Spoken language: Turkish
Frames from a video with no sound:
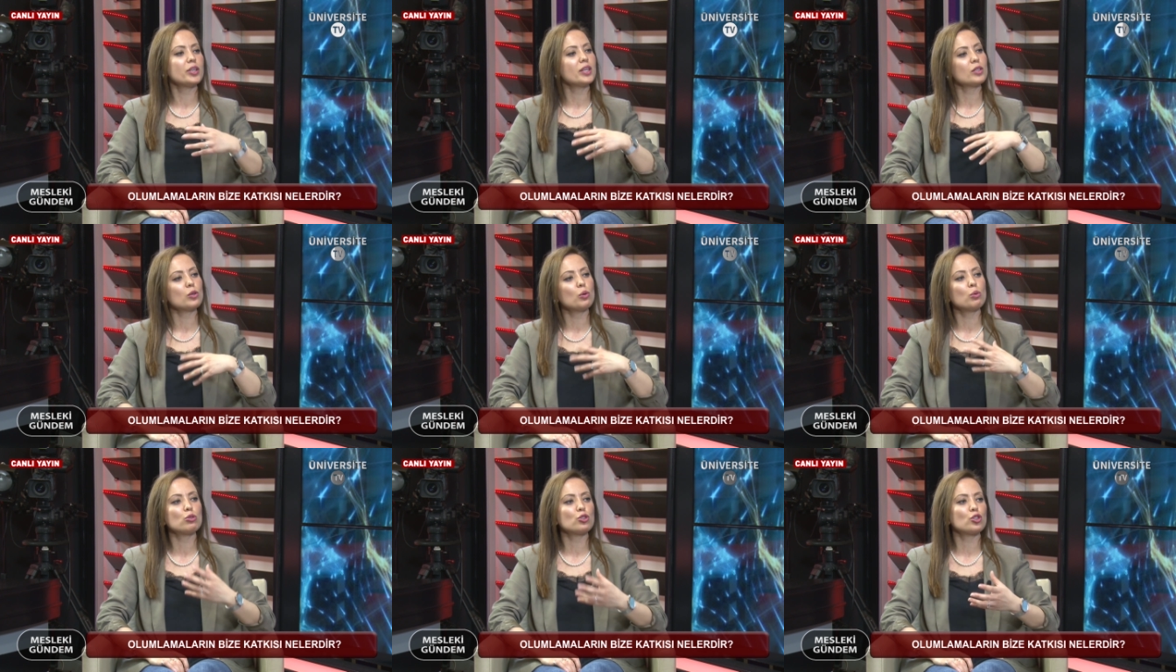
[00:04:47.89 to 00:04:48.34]
ya
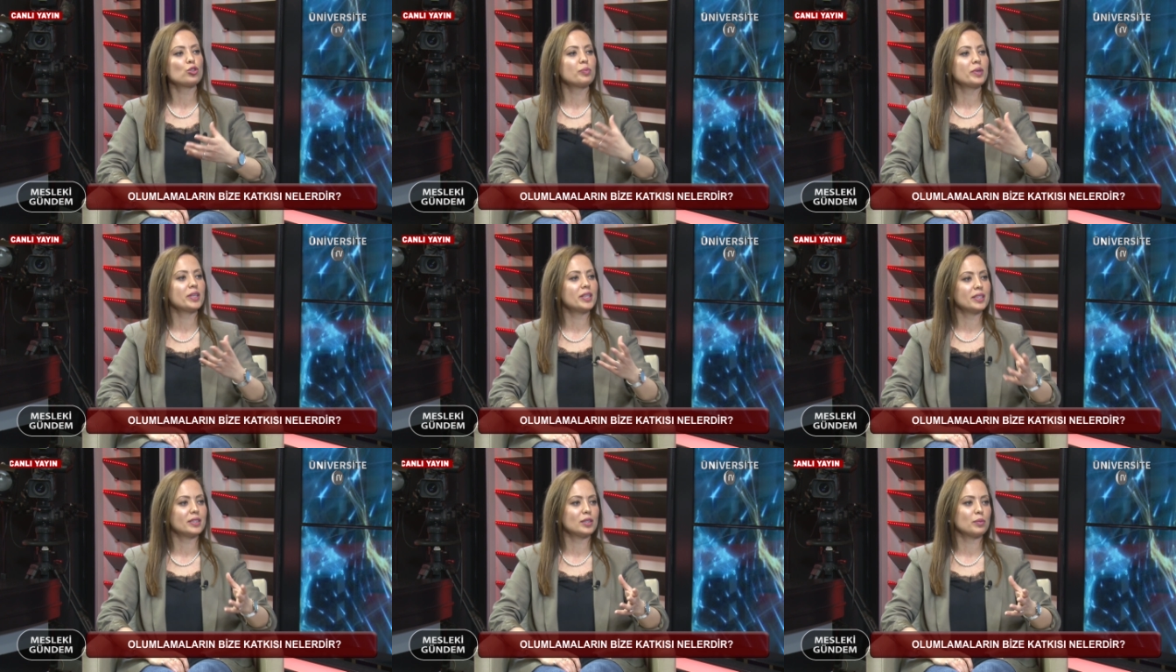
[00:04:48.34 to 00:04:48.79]
da hoşuma
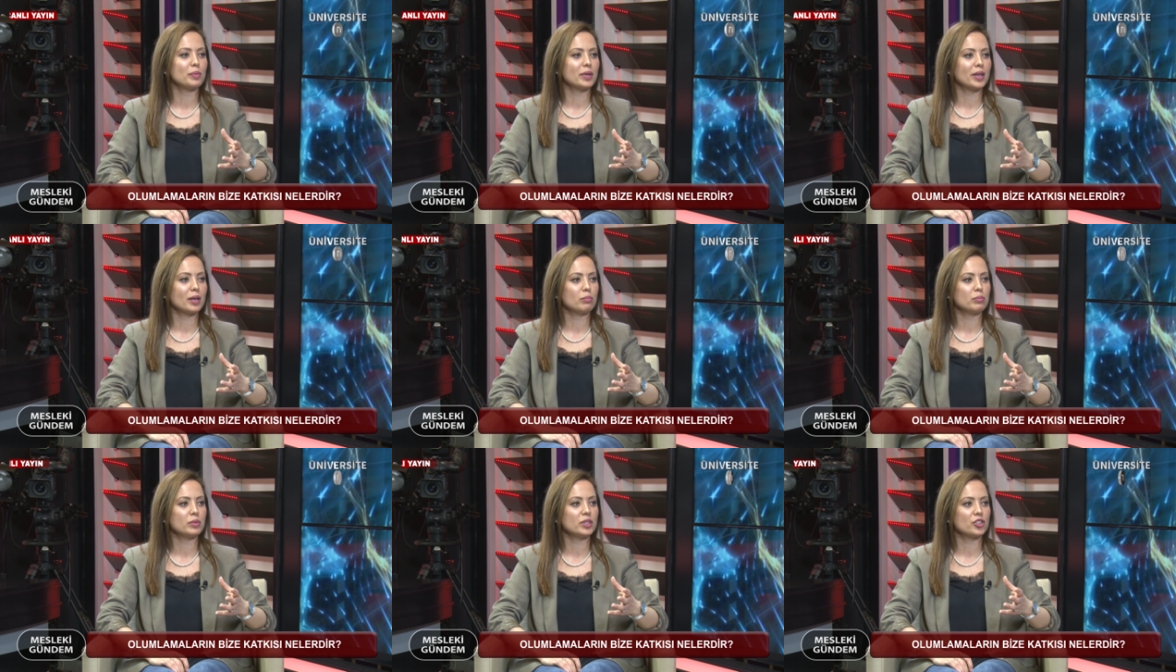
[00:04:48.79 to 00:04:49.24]

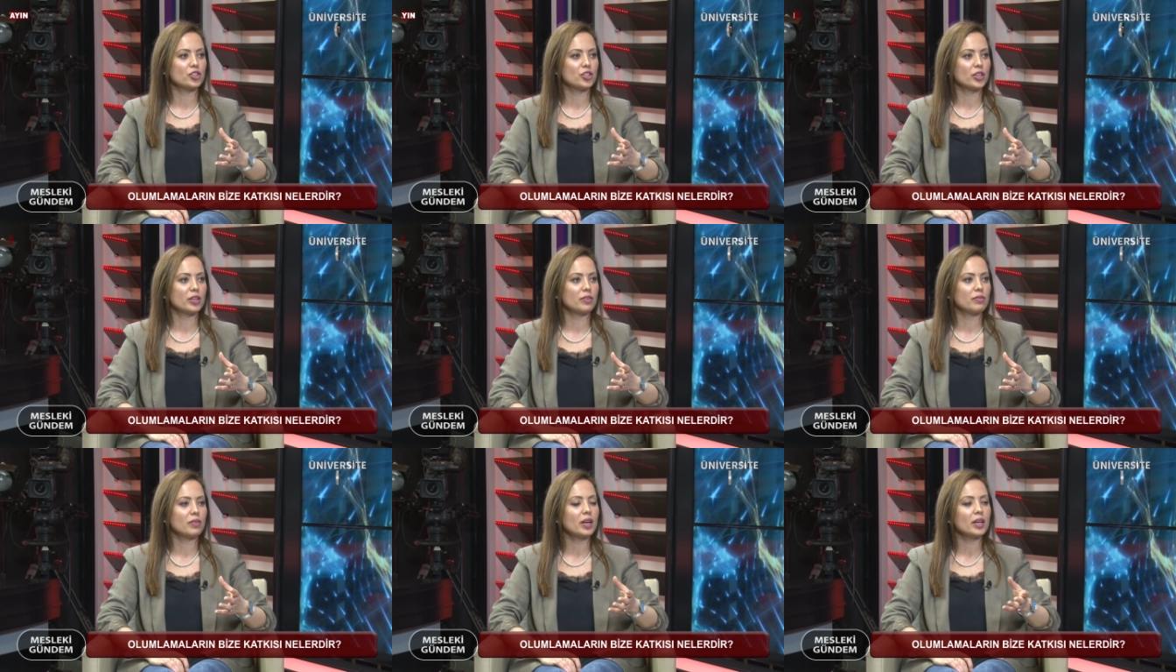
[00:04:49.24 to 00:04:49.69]
gitmeyen bir
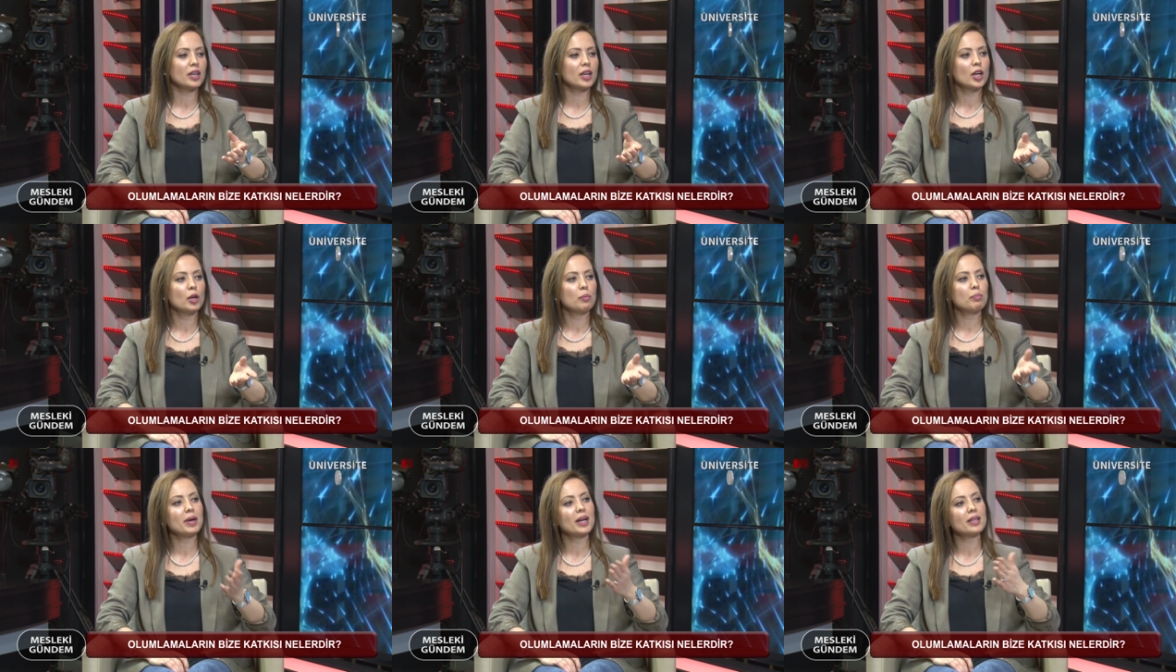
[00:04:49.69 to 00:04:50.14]
şey var.
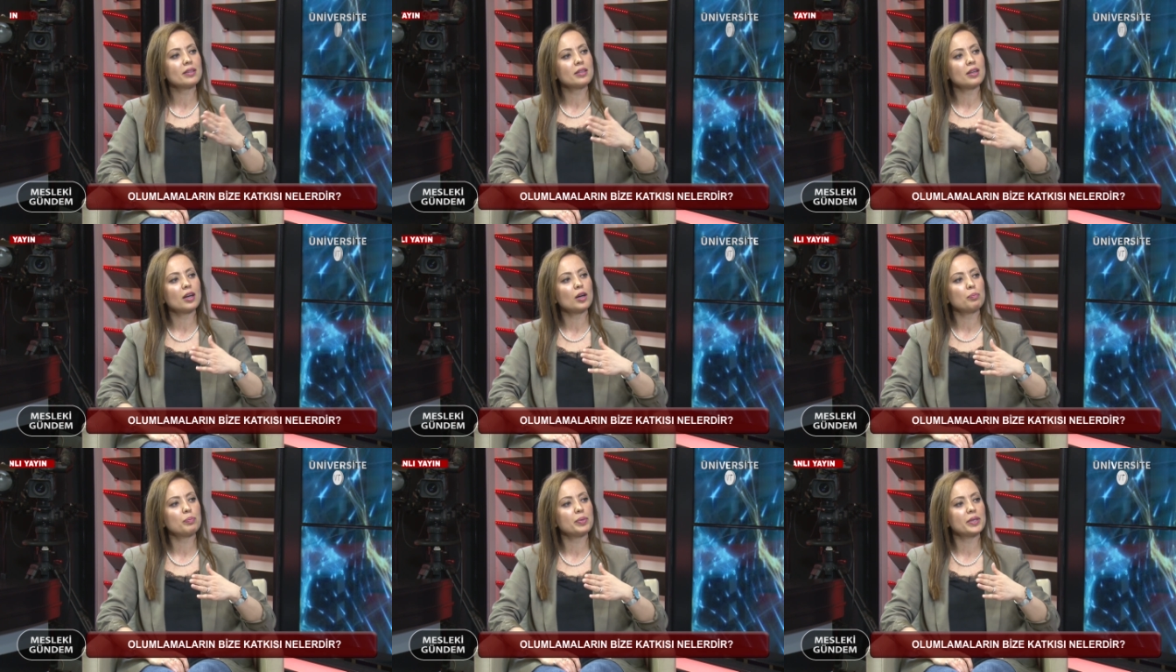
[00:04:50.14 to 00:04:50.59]
Ben ne
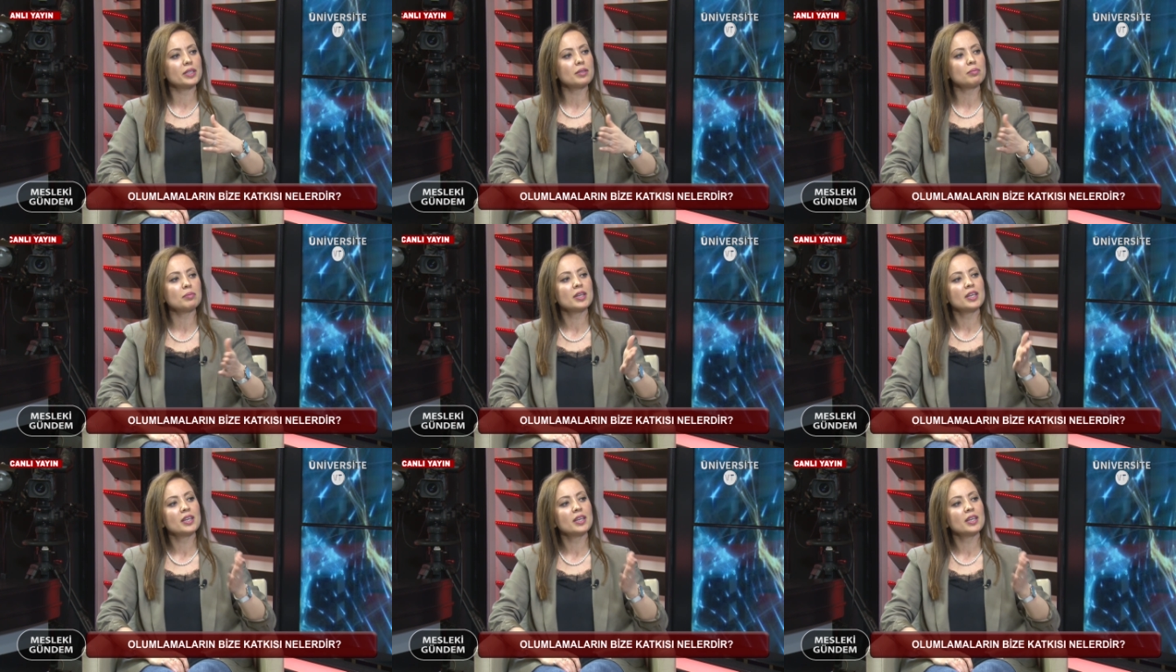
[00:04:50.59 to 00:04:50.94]
yaparım?